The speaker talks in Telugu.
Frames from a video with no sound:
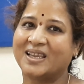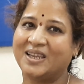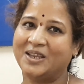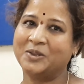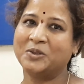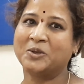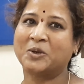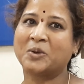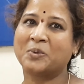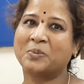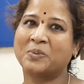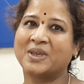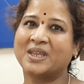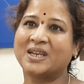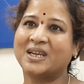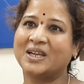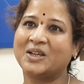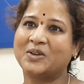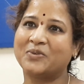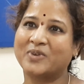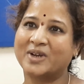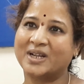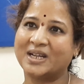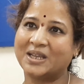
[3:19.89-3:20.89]
ఎందుకు మీరు
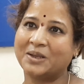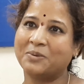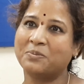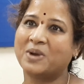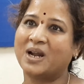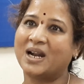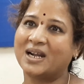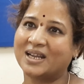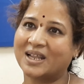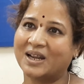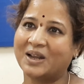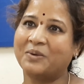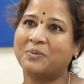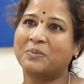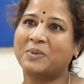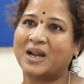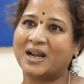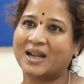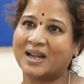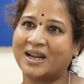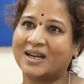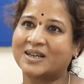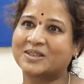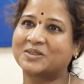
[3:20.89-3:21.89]
ఇటువంటి మాటలు
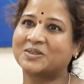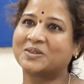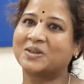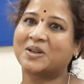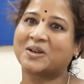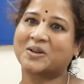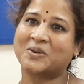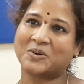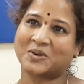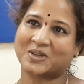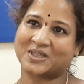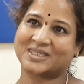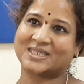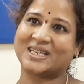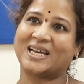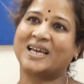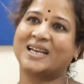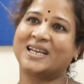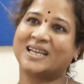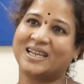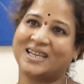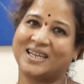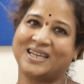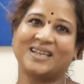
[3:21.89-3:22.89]
మాట్లాడుతున్నారో
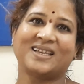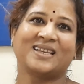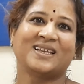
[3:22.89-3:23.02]
ఒకసారి